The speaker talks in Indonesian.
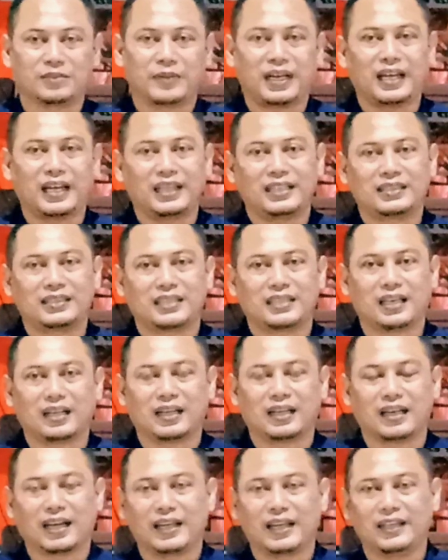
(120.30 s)
kelas magnetis
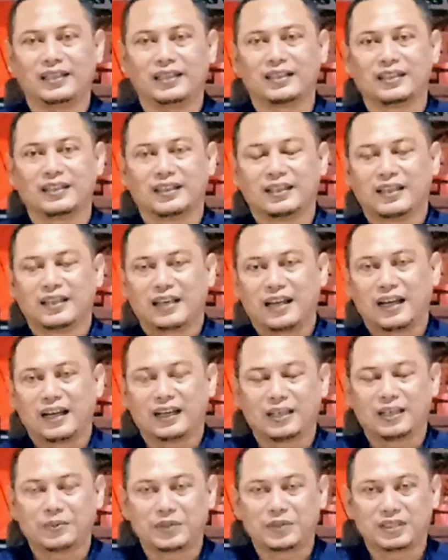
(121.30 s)
dan lain-lain
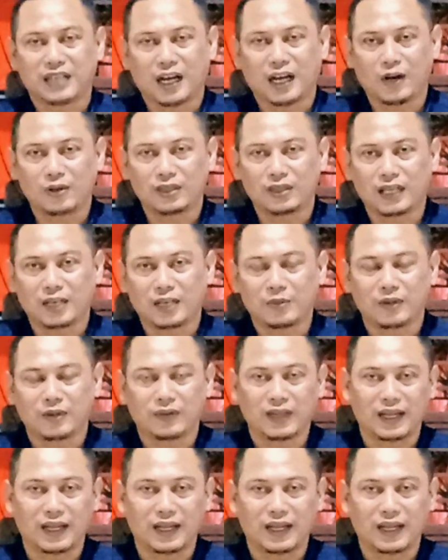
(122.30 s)
Anda bisa kontak nomor